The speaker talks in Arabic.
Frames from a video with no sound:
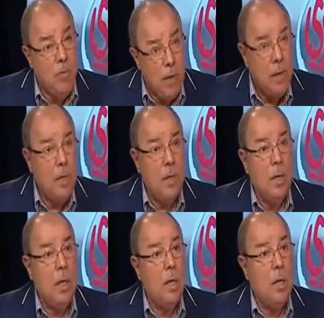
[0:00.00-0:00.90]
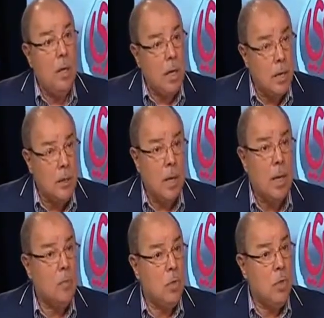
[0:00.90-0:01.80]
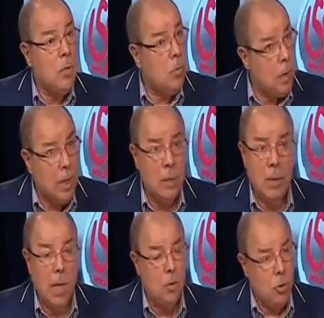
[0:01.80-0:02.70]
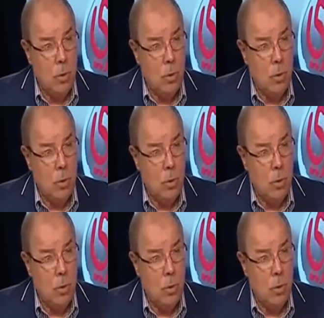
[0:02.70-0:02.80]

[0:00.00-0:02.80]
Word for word: الفني للجنه ال 50 واللجنه ال 10